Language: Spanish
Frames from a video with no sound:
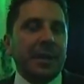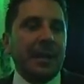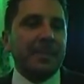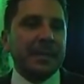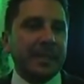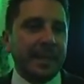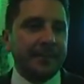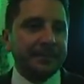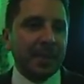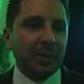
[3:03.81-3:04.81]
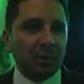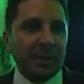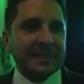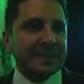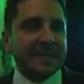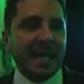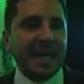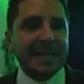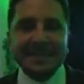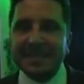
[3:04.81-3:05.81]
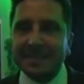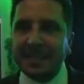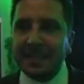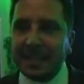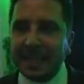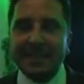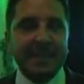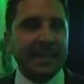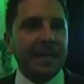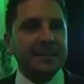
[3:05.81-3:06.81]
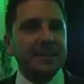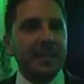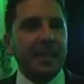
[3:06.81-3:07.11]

Realmente yo les decía, esas críticas,